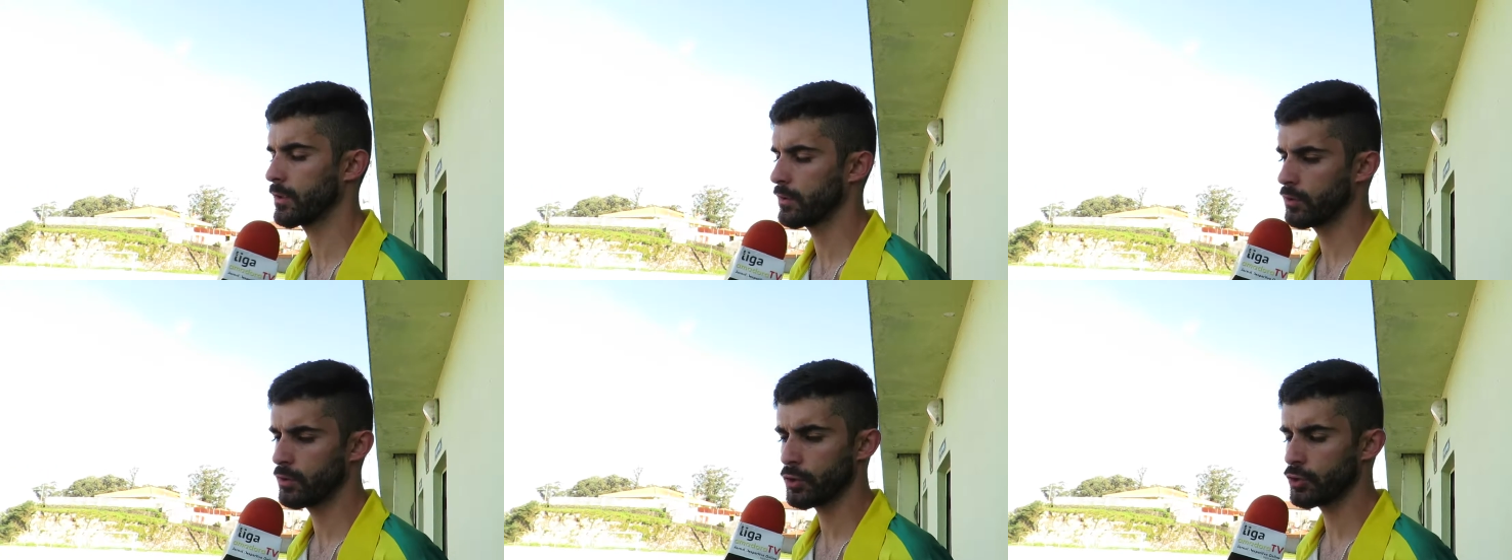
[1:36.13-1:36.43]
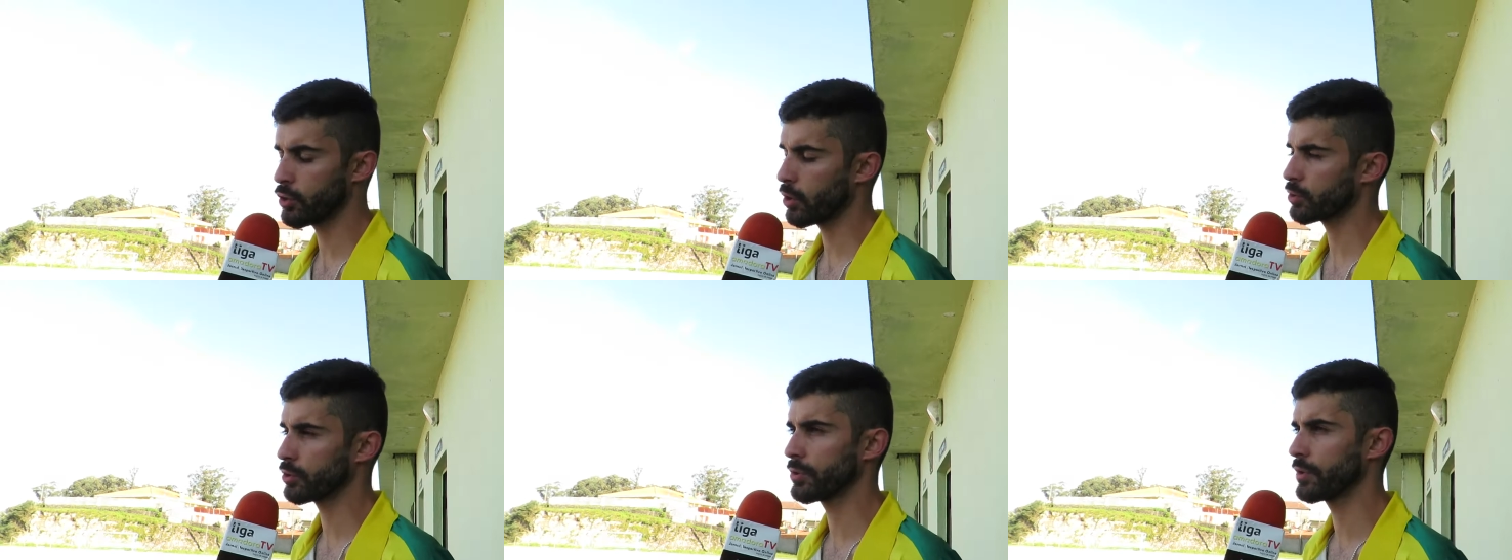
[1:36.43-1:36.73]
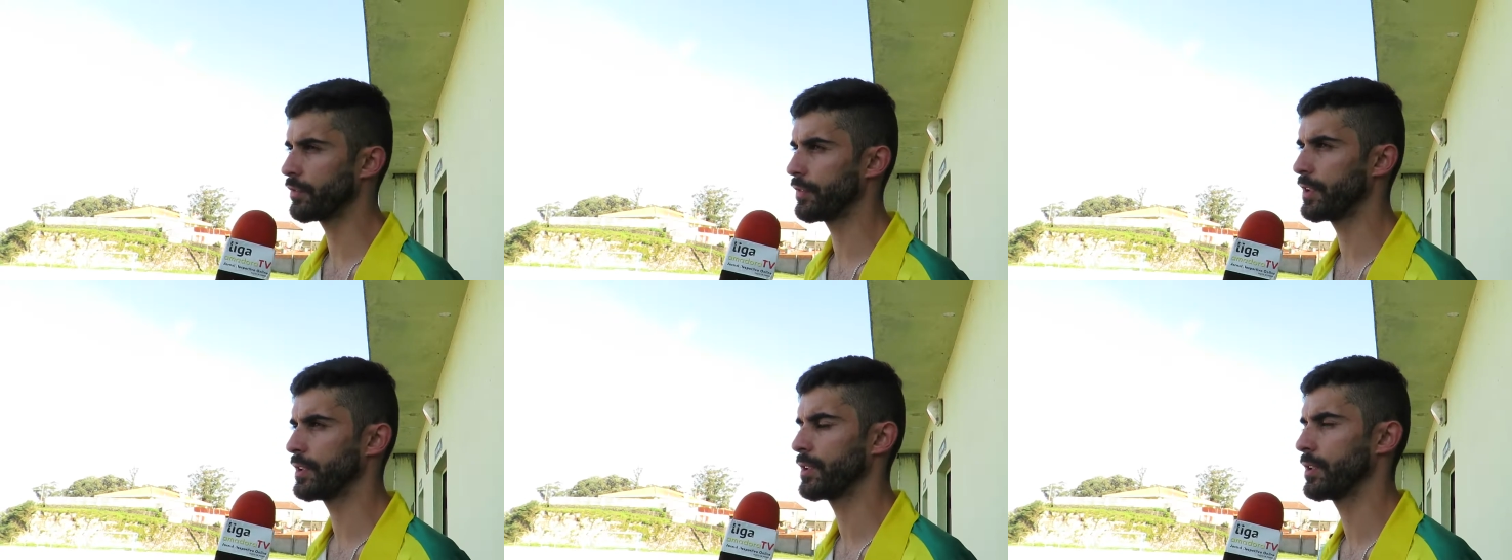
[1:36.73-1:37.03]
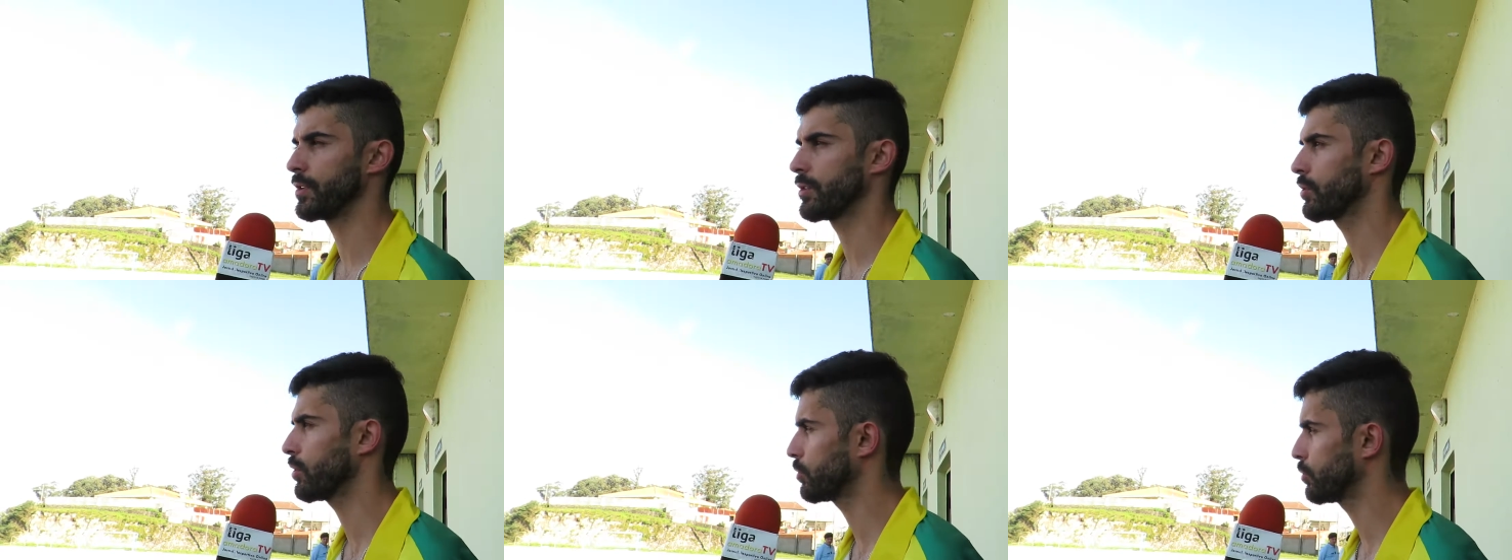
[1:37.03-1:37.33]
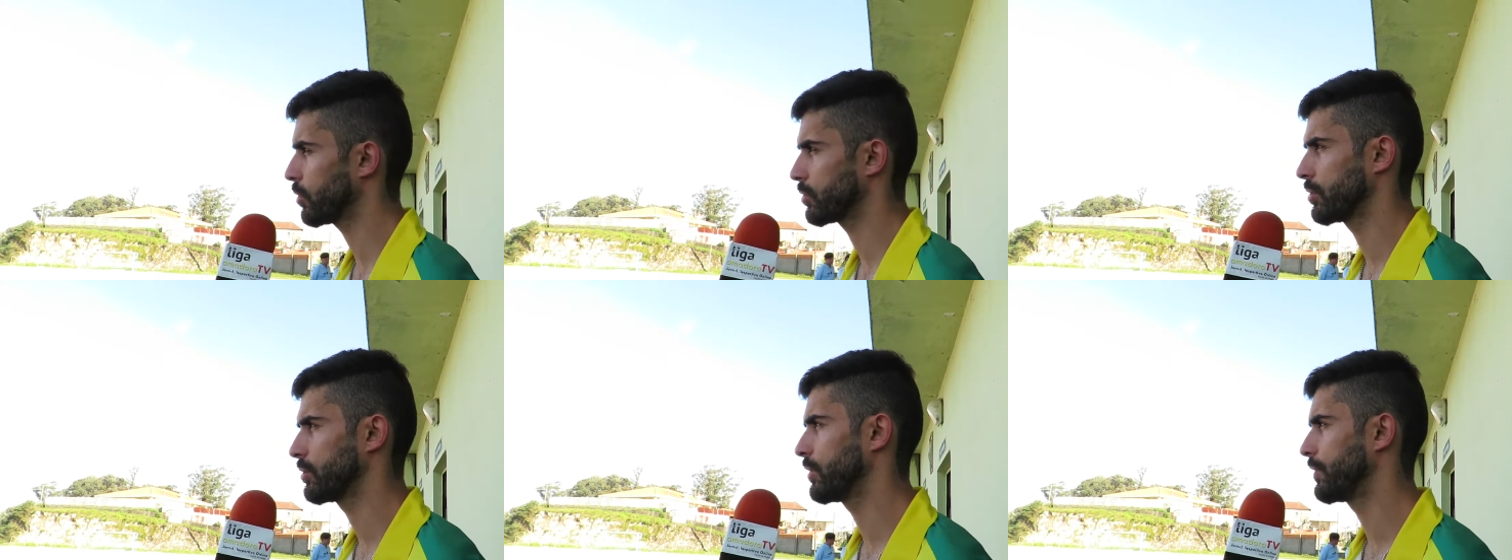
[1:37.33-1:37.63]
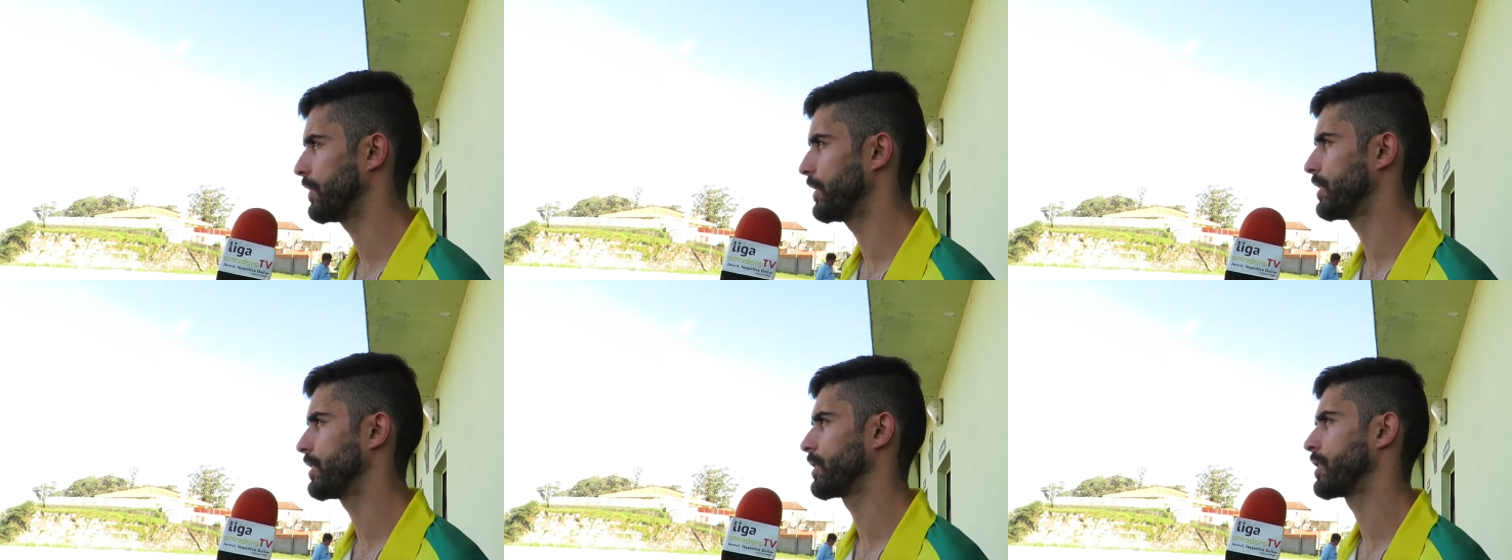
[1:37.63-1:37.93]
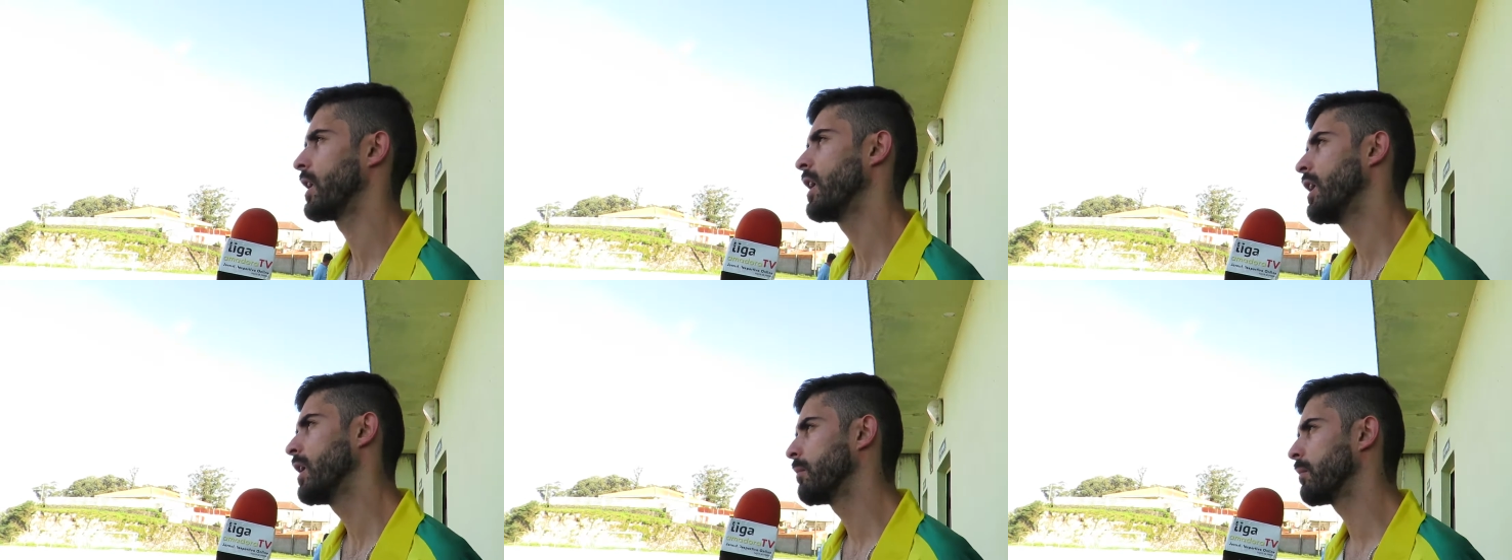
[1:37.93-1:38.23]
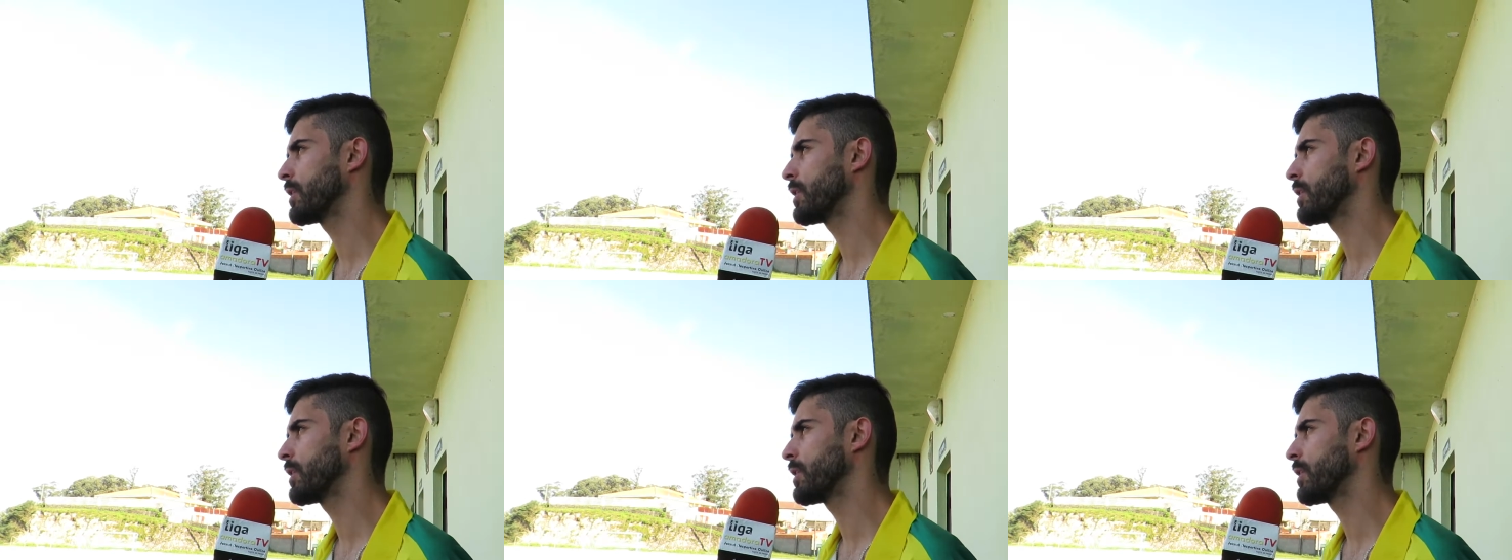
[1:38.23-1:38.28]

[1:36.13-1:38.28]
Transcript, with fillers: todos os jogos são difíceis, todos os jogos são difíceis.